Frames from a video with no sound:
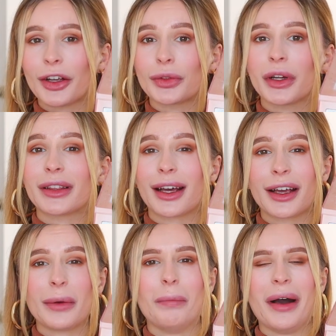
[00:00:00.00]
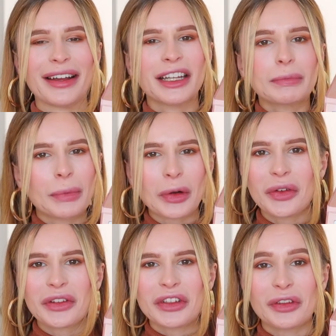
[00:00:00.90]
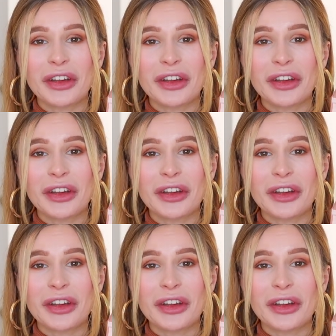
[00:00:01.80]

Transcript: который так и манит попробовать его,